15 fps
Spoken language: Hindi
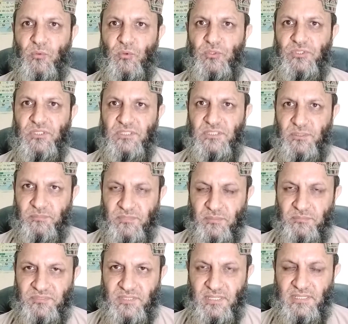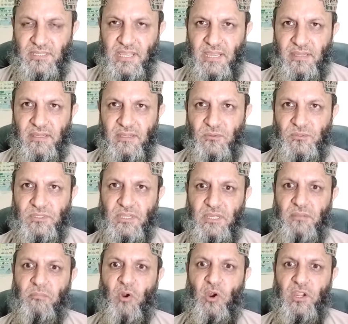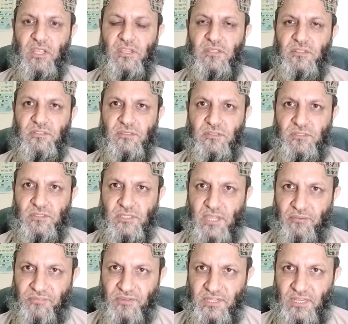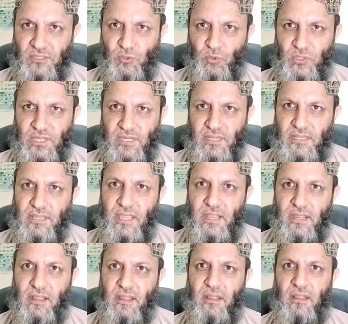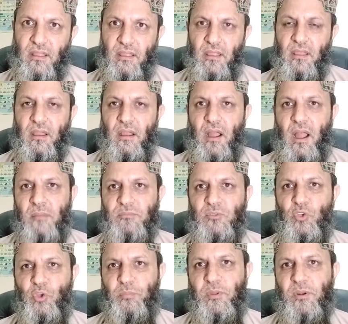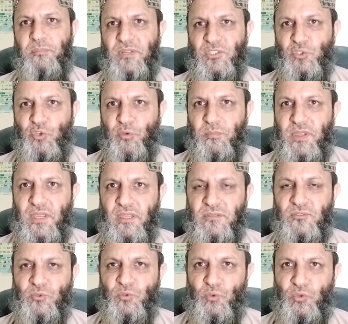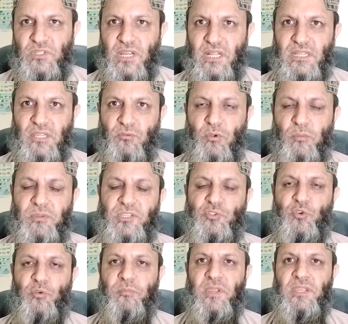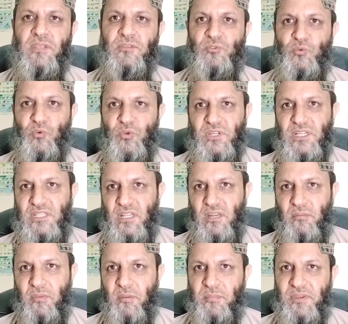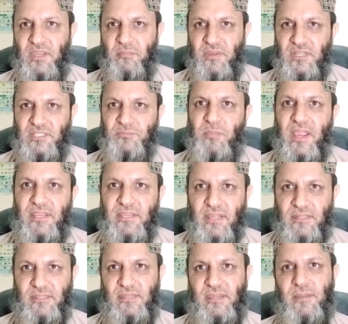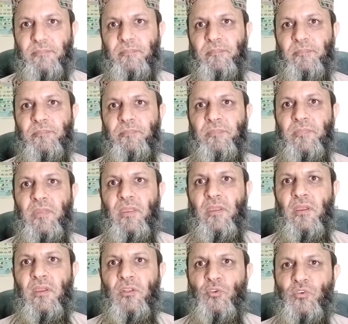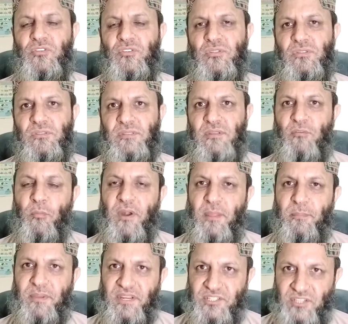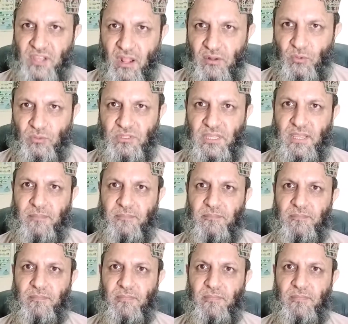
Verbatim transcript: उसकी सिम्टम्स ली जाएंगी उसके बॉडी की कैफियत को देखा जाएगा आम तौर पर बच्चों में स्कूल जाते हुए बच्चों में या स्कूल के तलबा में ये मरज़ पाई जाती है तो इससे वो बड़े परेशान होते हैं